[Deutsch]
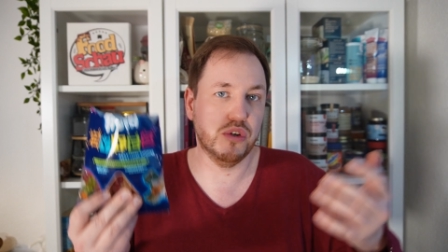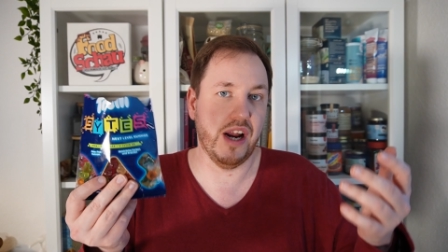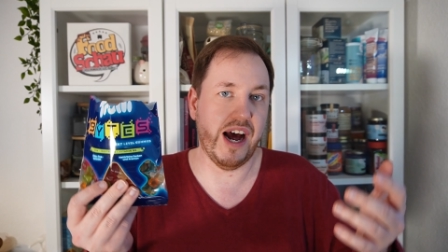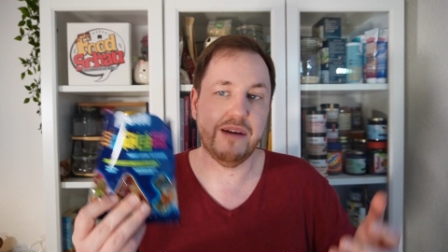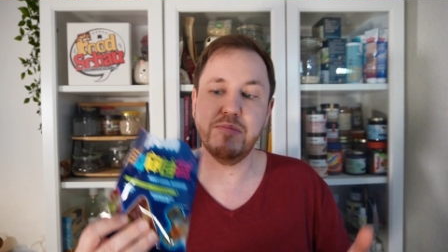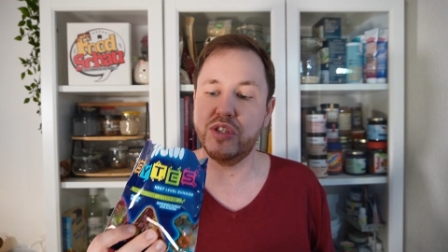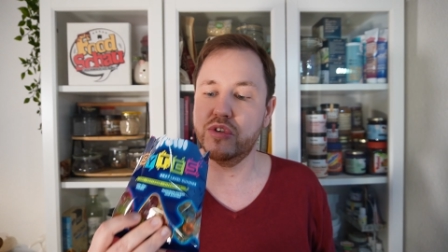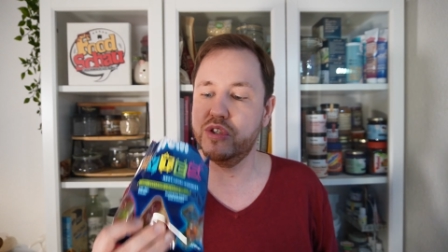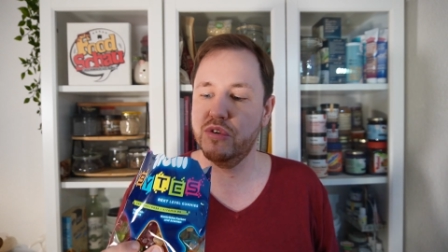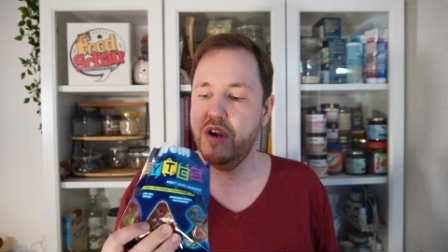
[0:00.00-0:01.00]
oder abends
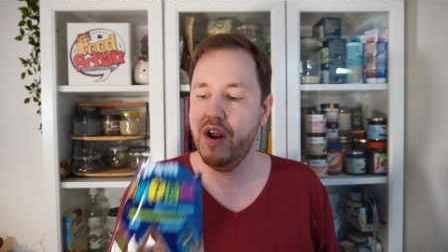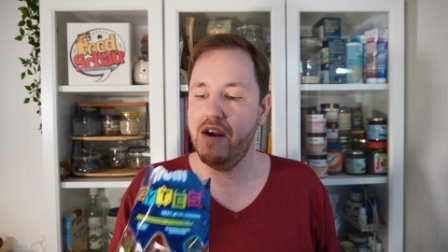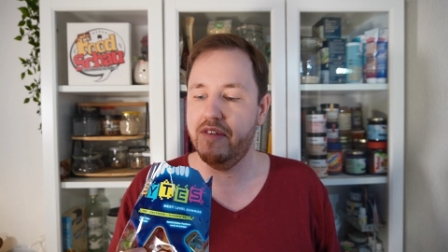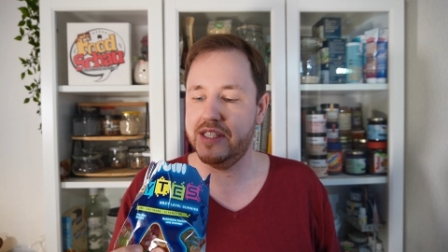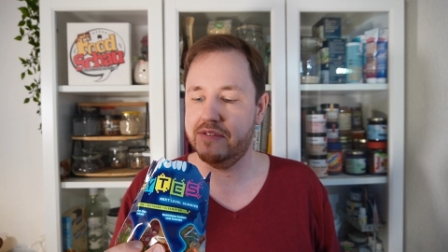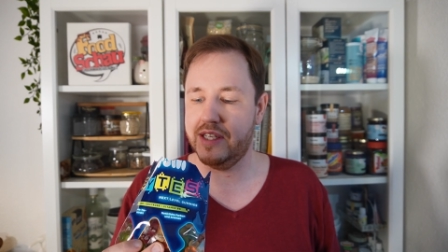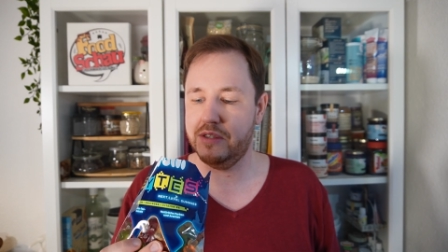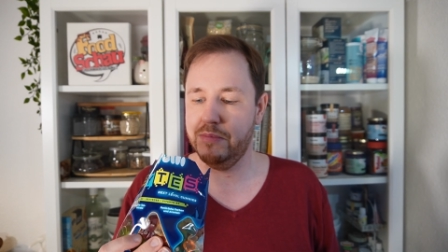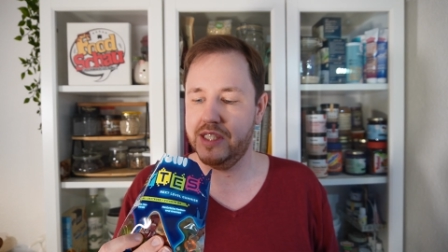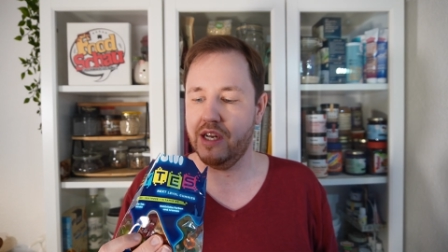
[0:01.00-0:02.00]
oder so, weil es
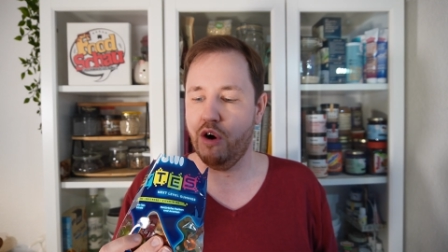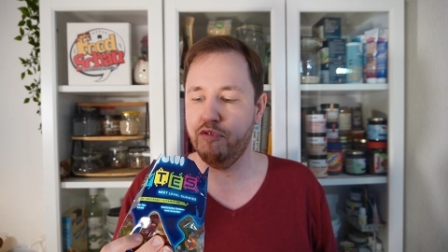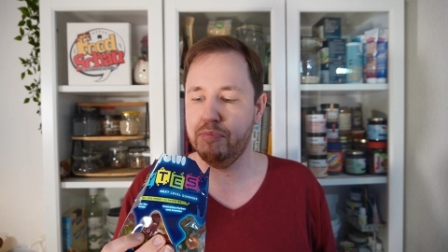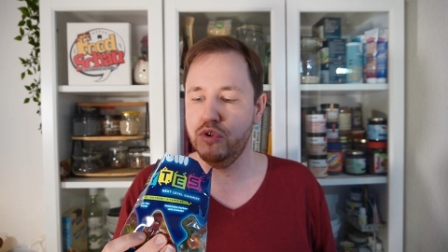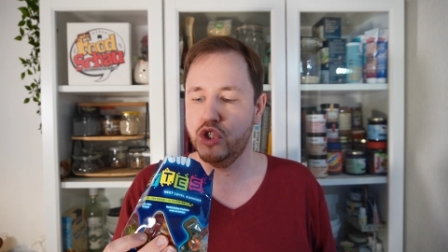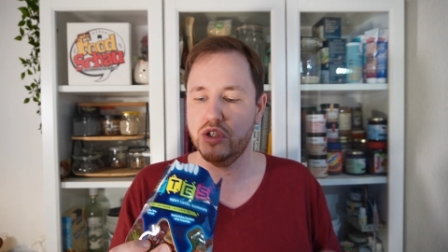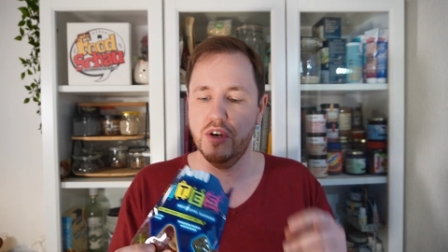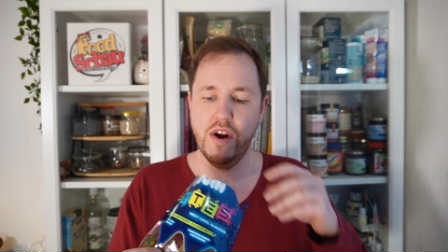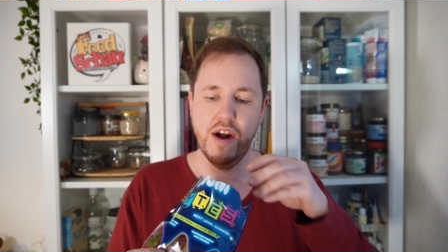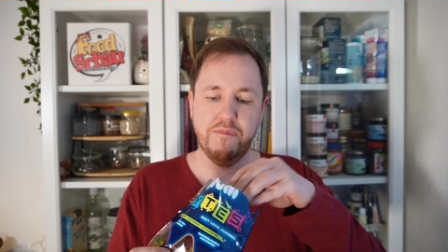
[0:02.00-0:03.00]
vielleicht ein bisschen aufpusht.
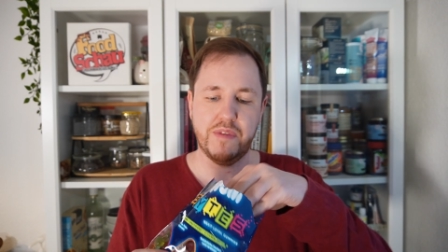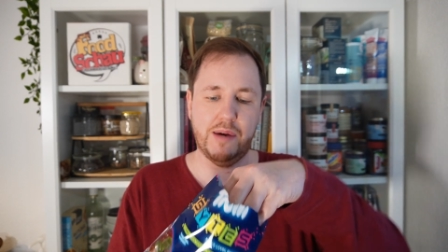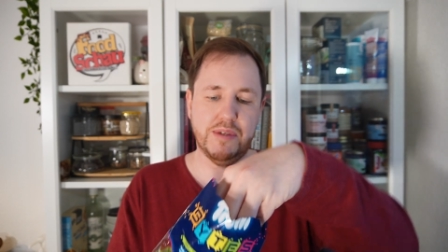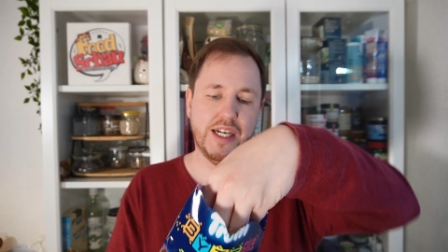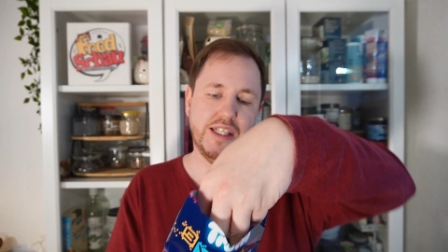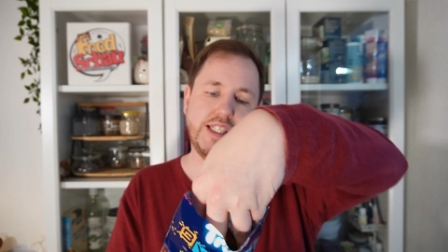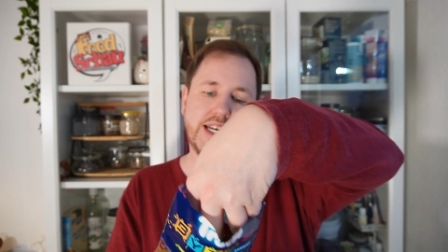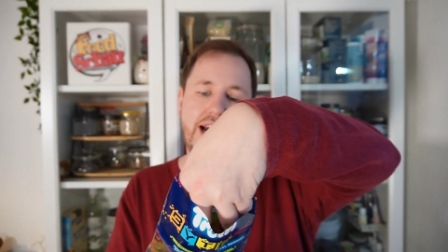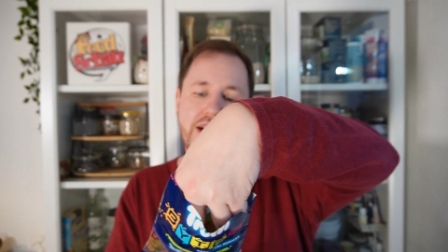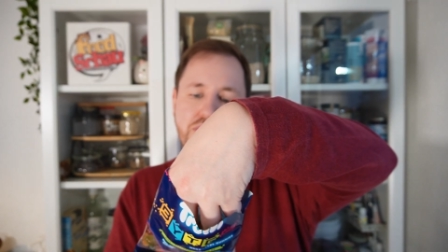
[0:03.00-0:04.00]
Aber es hat jetzt ja
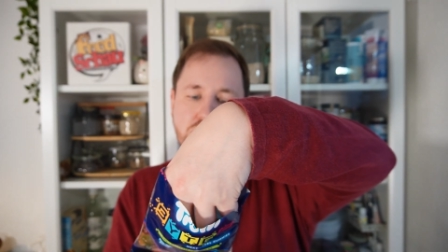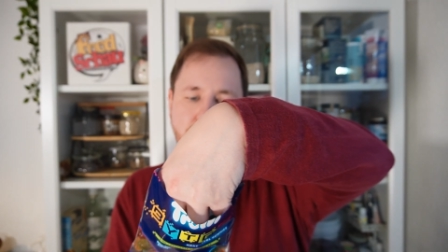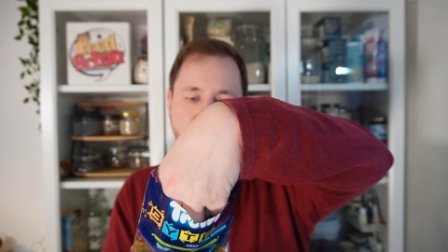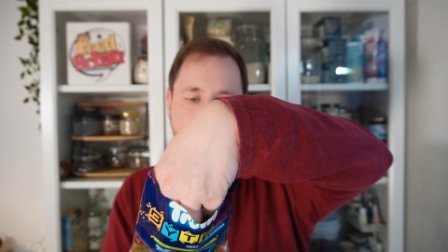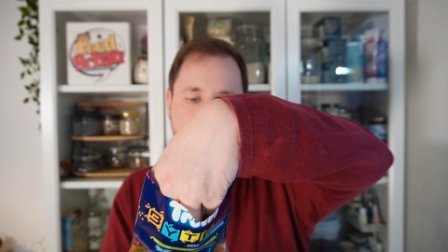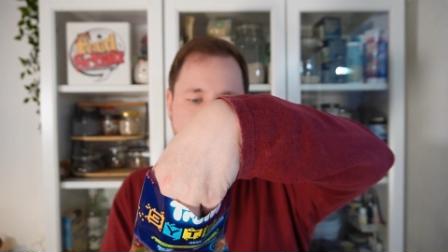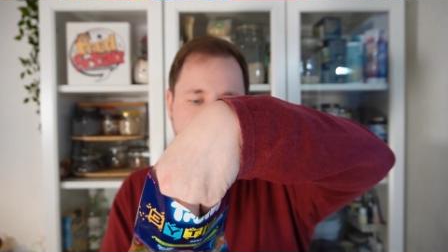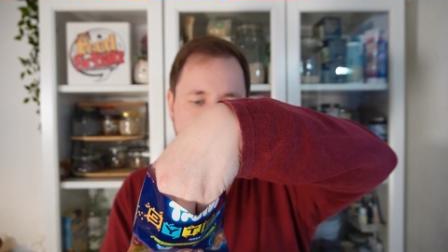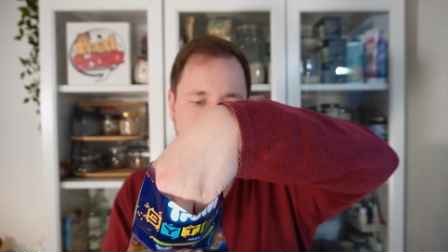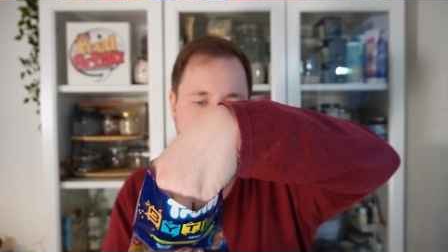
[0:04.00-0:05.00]
keinen wirklichen
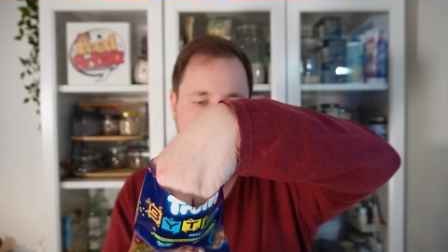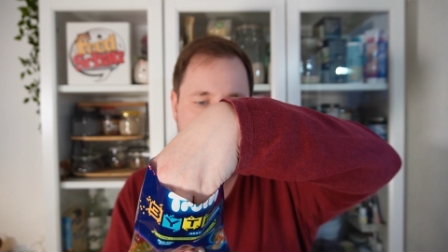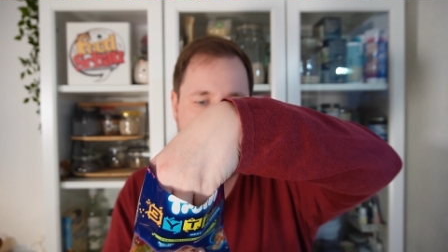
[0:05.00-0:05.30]
Koffeingehalt.